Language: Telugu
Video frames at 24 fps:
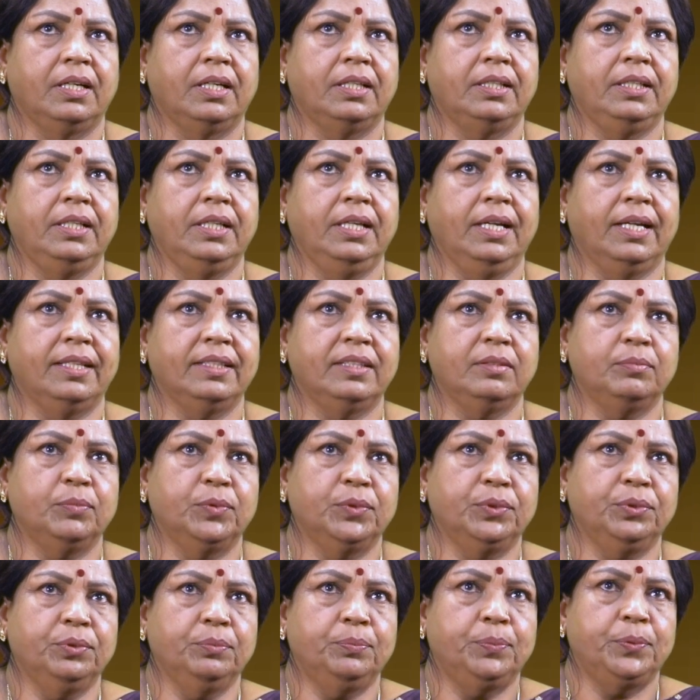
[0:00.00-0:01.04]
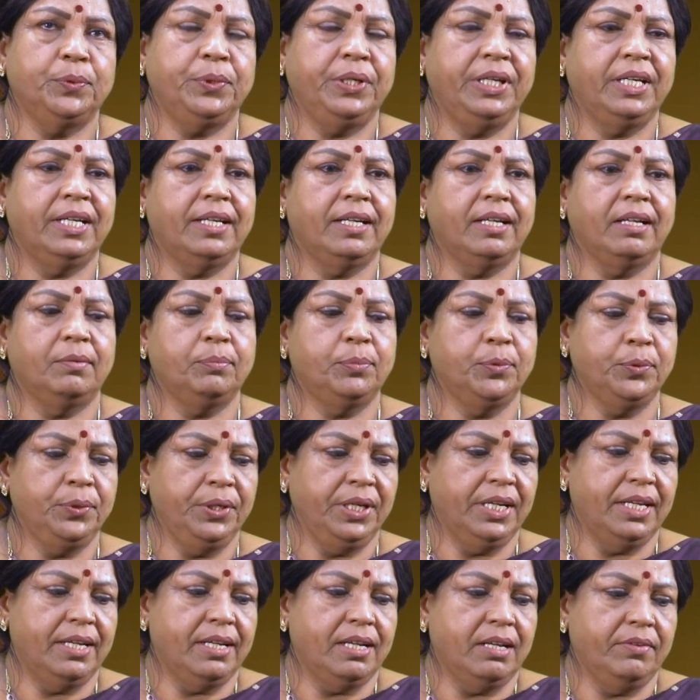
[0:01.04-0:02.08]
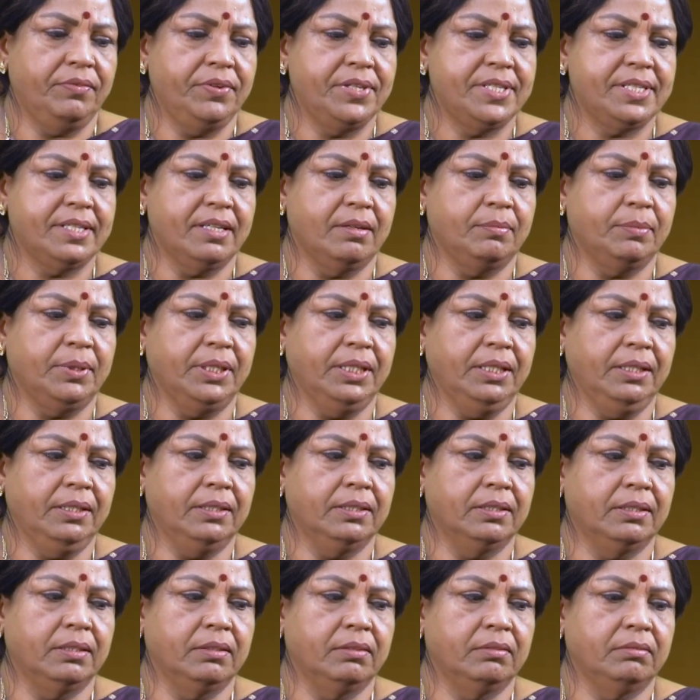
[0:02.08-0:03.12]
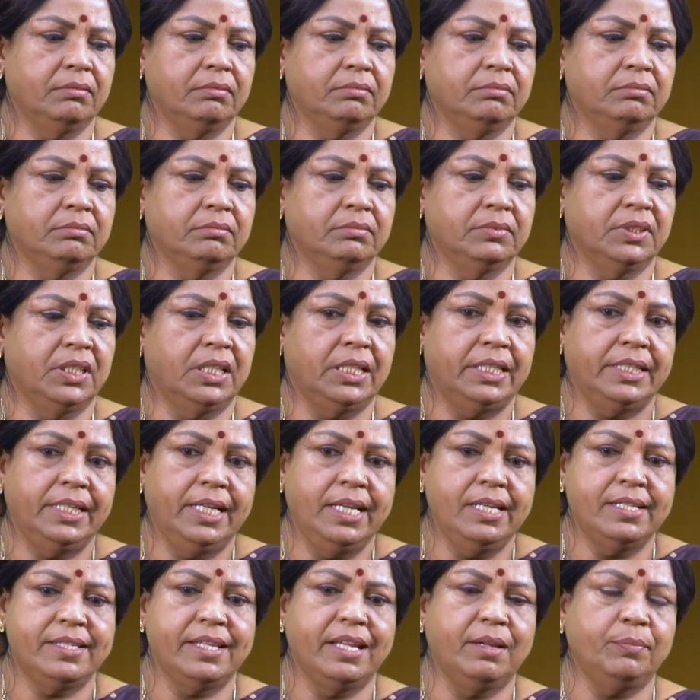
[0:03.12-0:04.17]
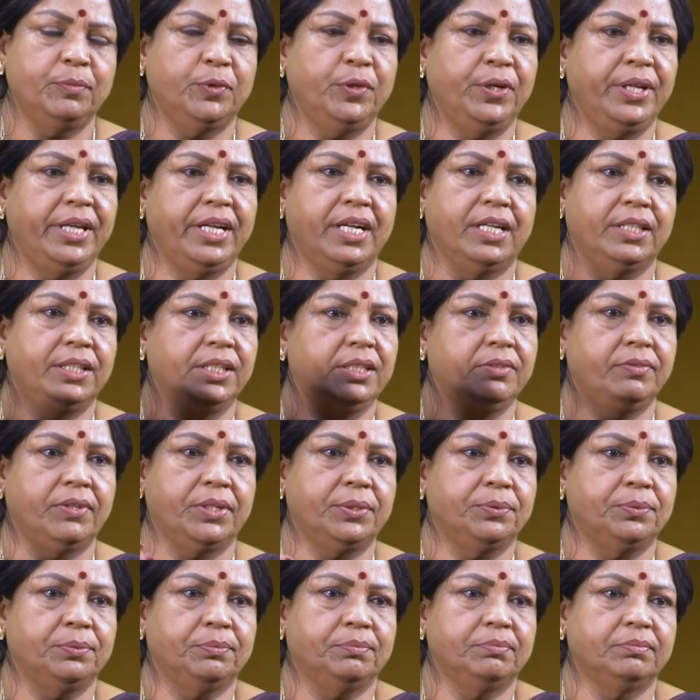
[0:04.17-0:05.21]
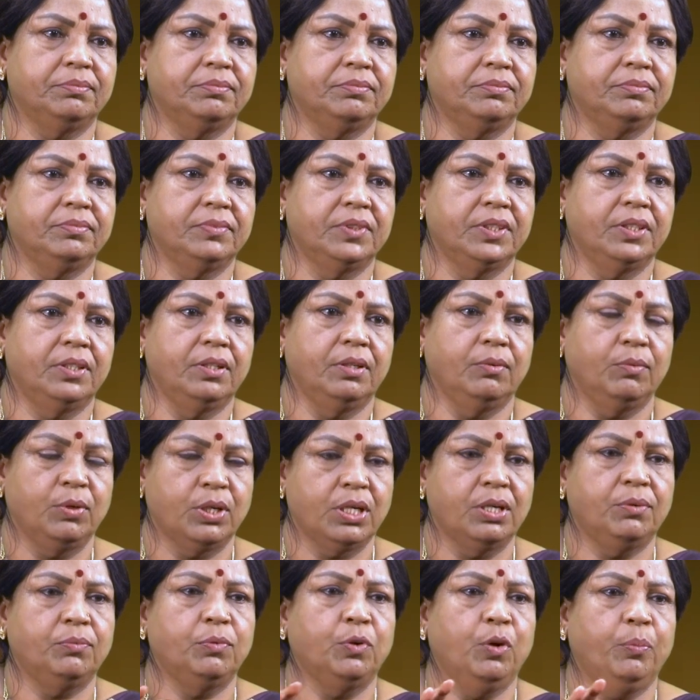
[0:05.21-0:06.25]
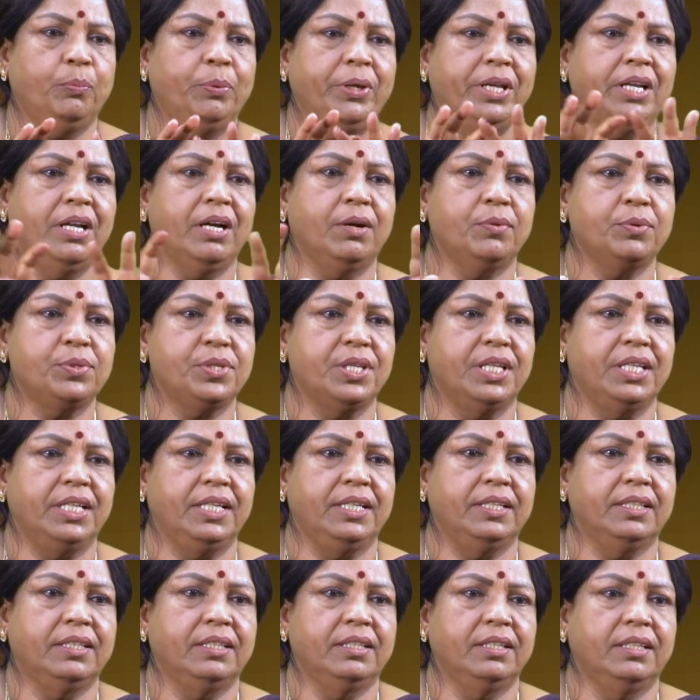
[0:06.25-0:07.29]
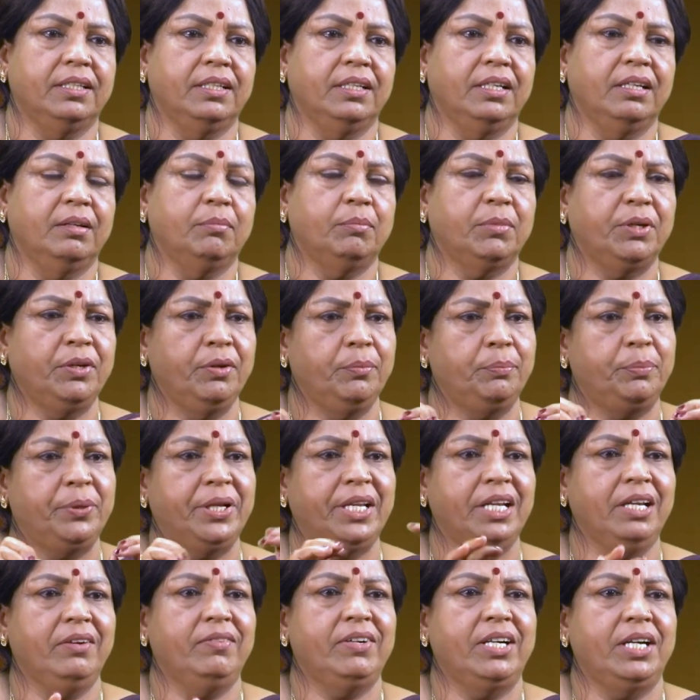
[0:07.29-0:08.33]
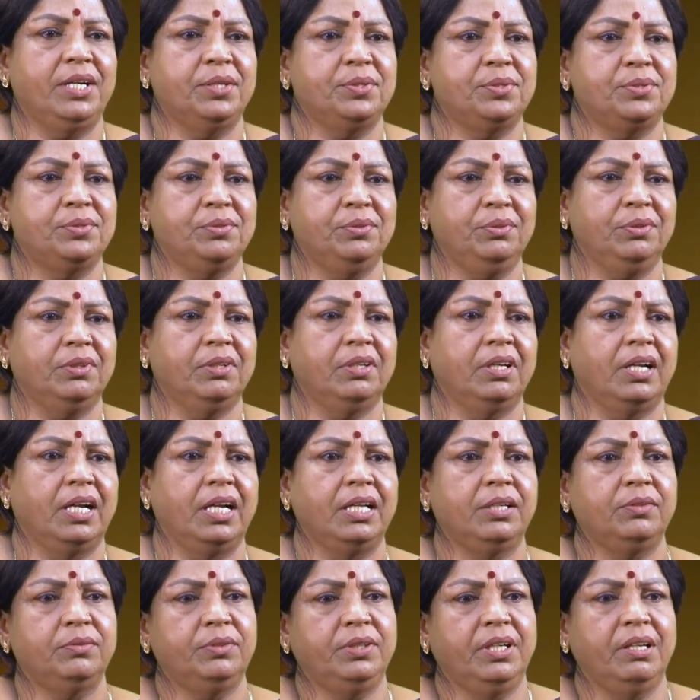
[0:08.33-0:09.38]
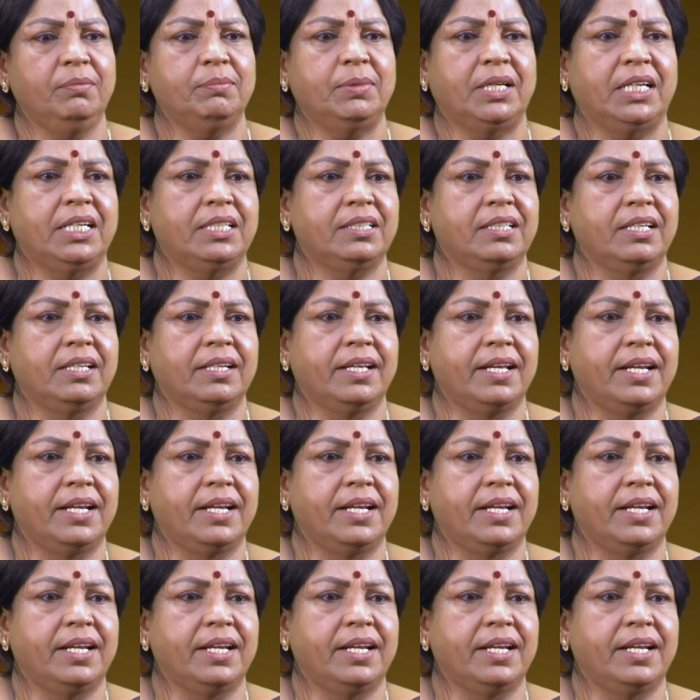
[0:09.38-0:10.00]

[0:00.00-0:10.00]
అది అంతకుముందు పూరి గారు పూరి గారి ఆఫీస్ కమా హడ్డిల్స్ ఏమి ఉండేవి కాదు ఇదివరకు ఒక ఓపెన్ హౌస్ అది మనం ఎప్పుడైనా వెళ్ళొచ్చు ఆయన ఉంటే మాట్లాడతారు